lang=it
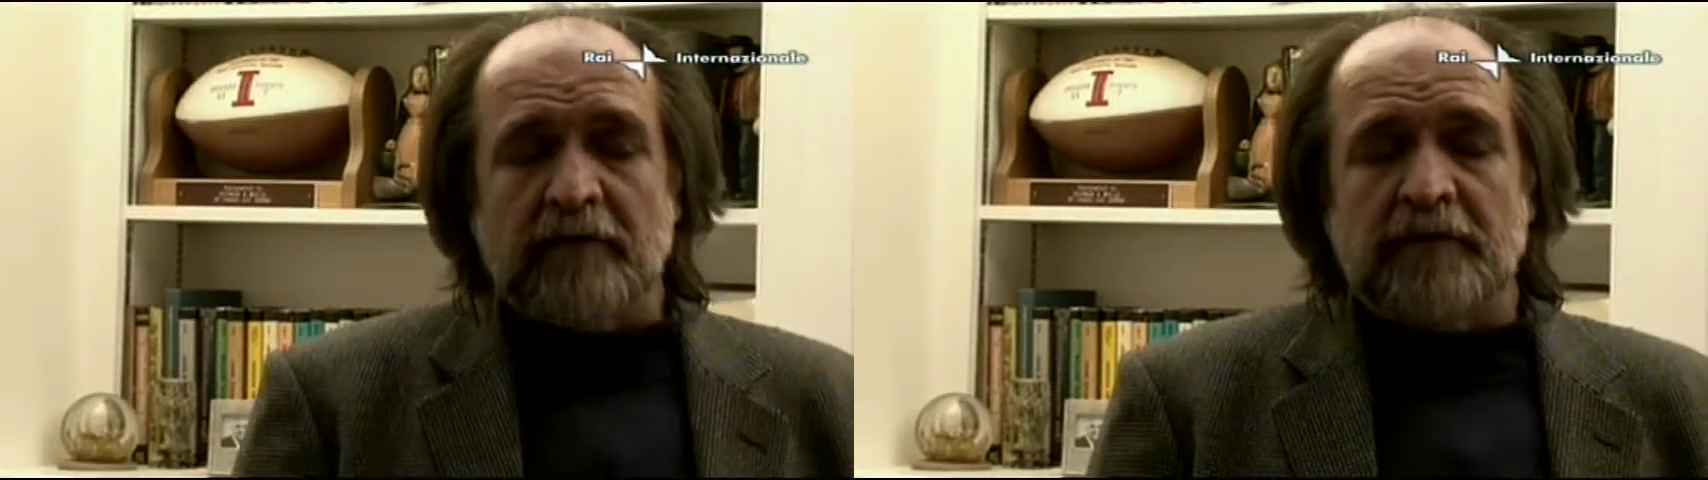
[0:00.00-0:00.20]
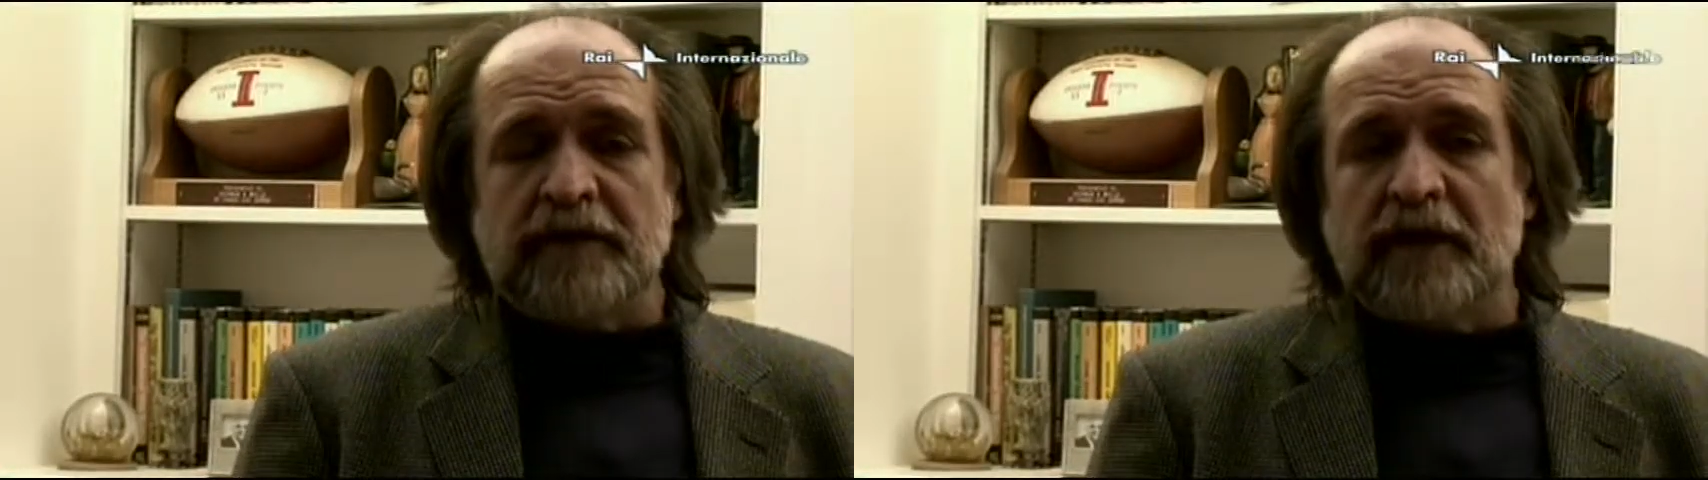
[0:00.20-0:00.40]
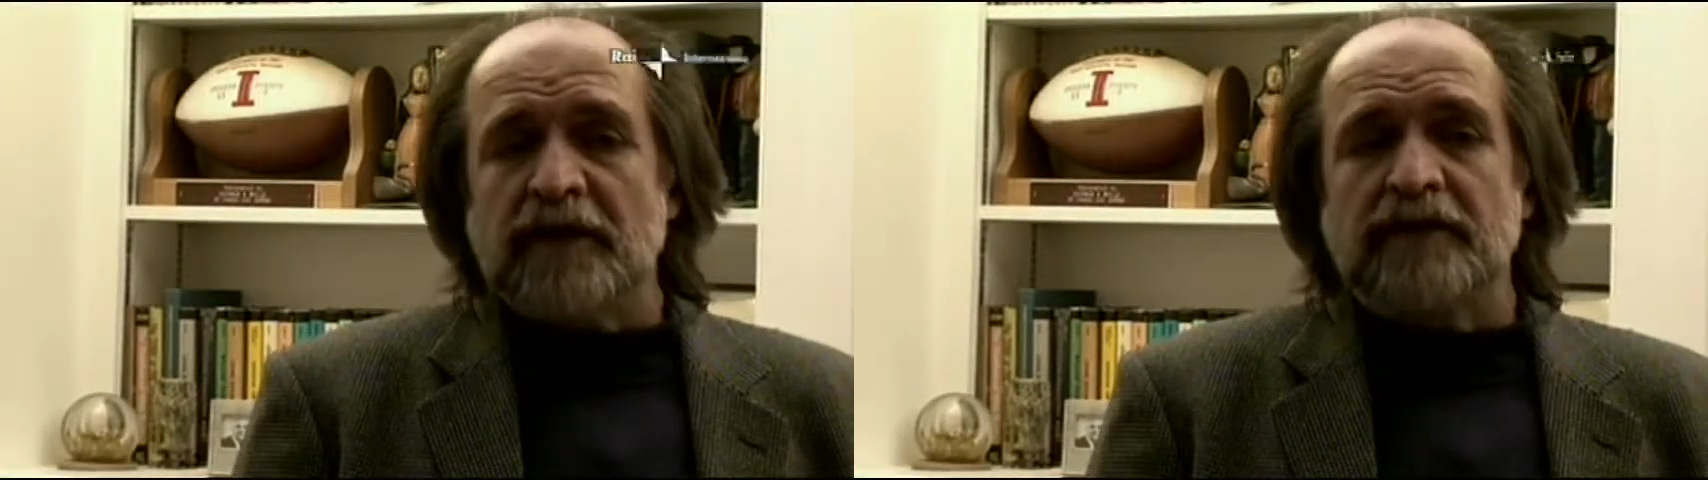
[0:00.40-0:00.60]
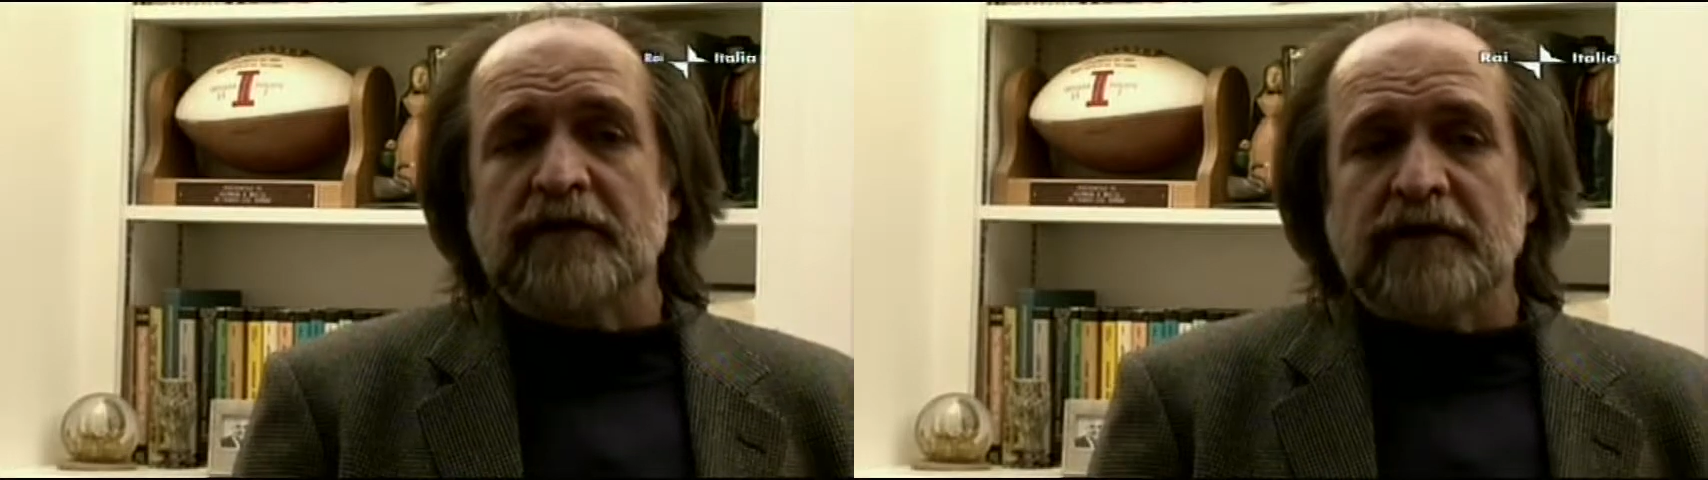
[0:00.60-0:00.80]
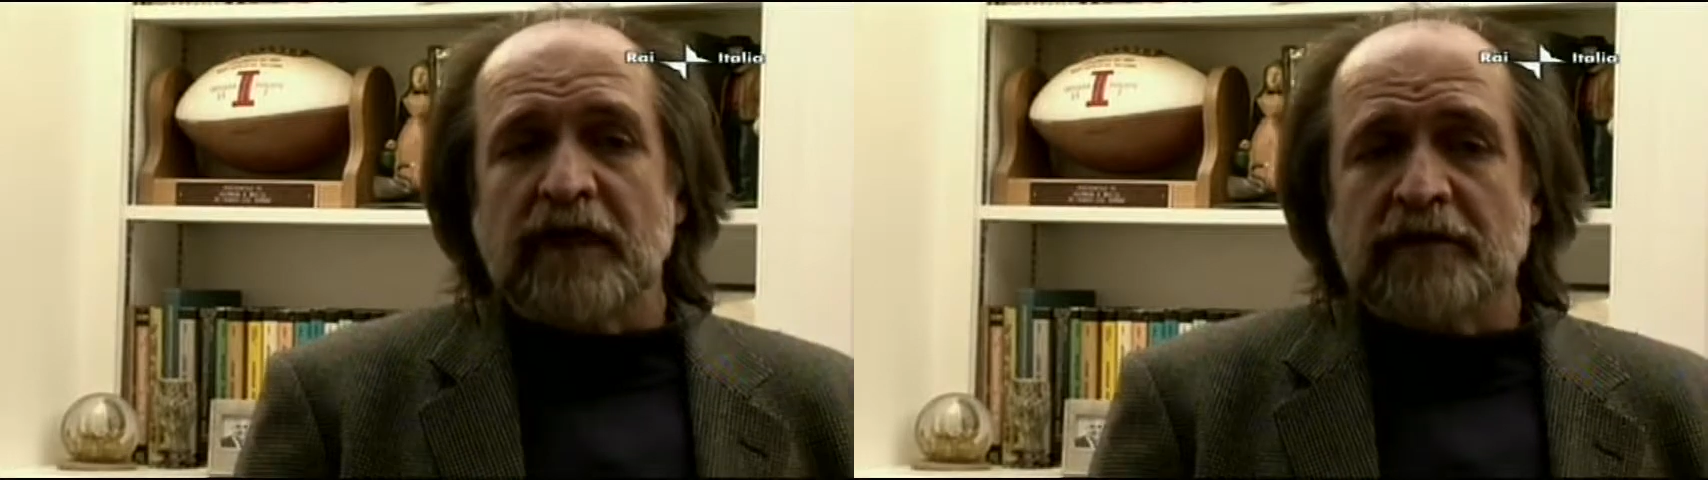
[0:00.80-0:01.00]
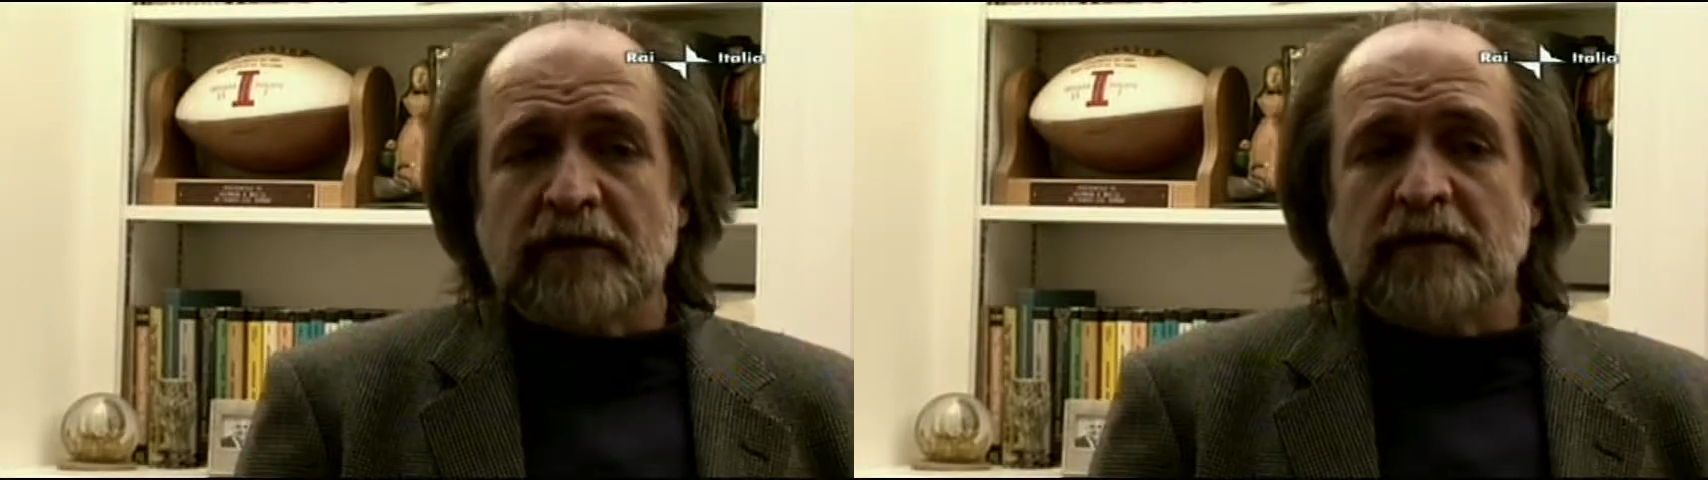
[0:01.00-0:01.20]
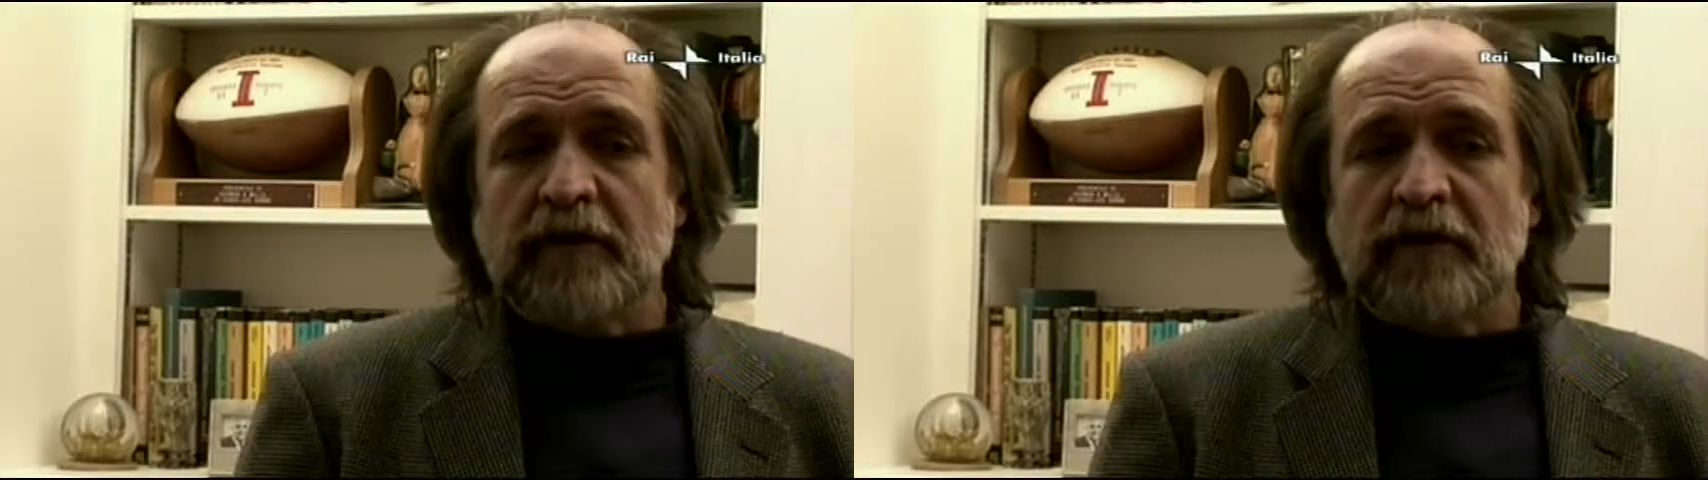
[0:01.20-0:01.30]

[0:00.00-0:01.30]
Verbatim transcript: Bisogna soltanto